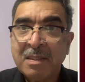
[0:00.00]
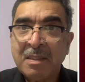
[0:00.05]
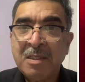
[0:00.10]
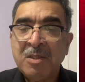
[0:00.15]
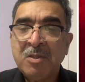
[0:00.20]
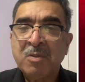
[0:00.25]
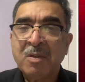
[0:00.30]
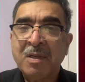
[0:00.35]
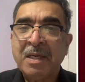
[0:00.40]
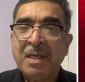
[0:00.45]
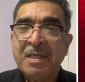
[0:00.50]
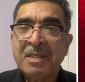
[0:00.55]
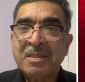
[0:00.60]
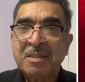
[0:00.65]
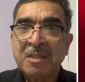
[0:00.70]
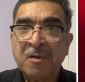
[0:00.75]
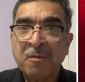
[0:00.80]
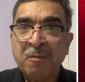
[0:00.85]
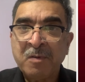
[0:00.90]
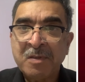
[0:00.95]
की जो है
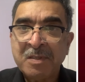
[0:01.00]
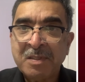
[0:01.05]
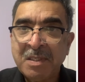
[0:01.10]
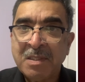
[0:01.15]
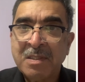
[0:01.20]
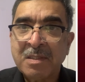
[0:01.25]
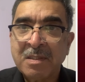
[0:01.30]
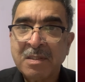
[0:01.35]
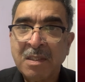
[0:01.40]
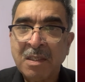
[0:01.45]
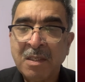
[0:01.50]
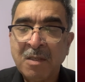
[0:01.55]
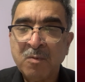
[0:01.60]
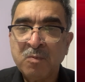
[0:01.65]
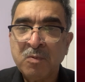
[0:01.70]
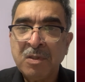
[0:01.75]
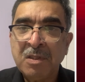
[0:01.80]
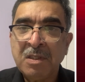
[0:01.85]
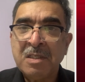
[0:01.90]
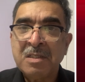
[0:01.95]
सर्विसेज से
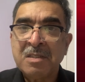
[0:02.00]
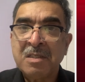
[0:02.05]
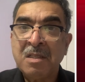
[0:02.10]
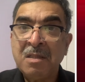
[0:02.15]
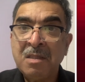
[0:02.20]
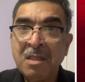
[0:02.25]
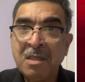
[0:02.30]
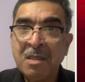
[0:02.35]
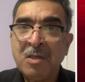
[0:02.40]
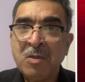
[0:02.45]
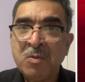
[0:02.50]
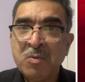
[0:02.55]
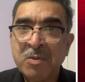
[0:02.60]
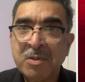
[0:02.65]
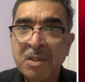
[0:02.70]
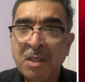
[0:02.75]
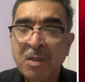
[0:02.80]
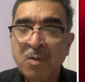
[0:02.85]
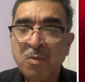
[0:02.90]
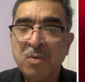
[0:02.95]
उनकी ज़िंदगियों
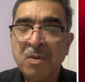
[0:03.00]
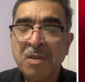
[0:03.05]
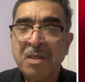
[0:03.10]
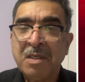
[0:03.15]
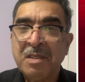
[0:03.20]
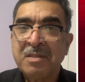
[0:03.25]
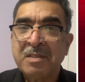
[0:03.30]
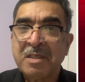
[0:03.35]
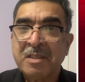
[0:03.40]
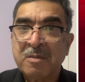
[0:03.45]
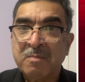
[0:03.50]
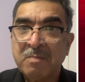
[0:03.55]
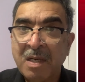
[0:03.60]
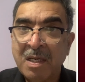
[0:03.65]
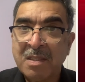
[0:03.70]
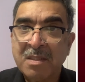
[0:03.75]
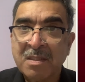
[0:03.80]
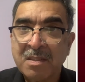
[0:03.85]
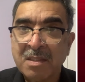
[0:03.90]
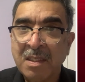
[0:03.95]
से उनके
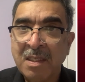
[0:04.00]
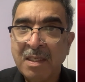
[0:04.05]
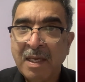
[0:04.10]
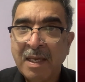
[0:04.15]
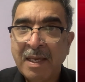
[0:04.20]
जज्बात से